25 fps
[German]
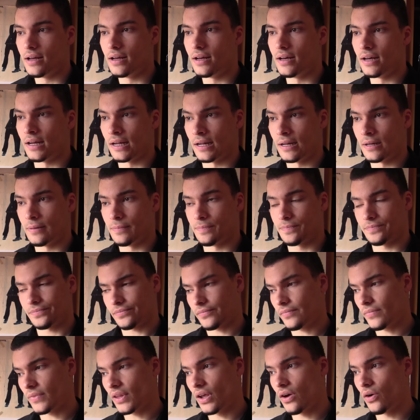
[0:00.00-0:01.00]

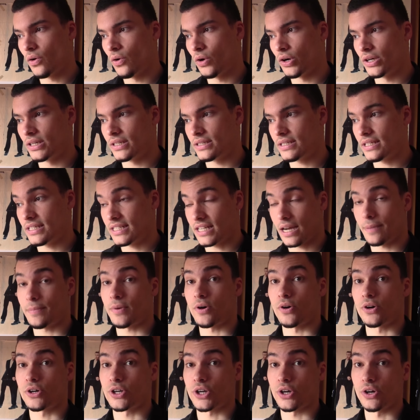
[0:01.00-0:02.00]
Ähm, und ich
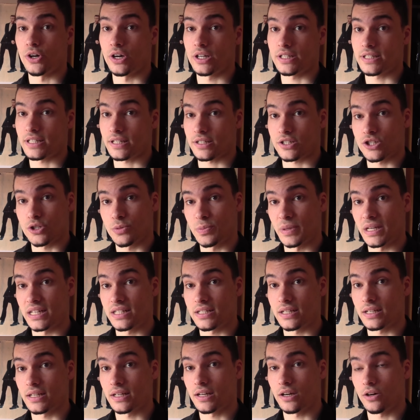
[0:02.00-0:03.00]
habe auch gehört, dass
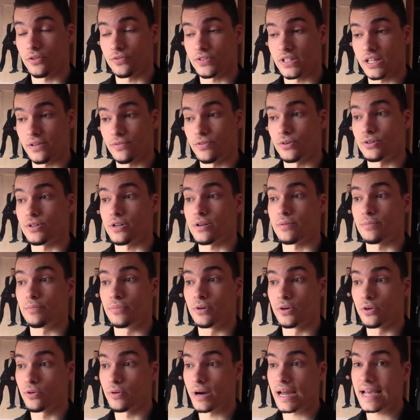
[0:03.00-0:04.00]
später auf DVD und
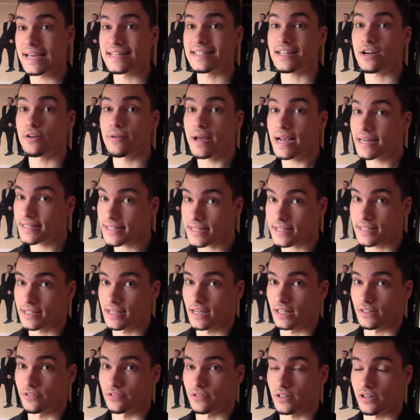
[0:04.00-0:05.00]
Blu-ray ein Director's
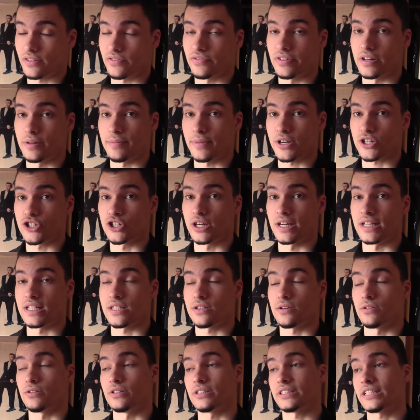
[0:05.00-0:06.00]
Cut von dem Film erscheinen soll.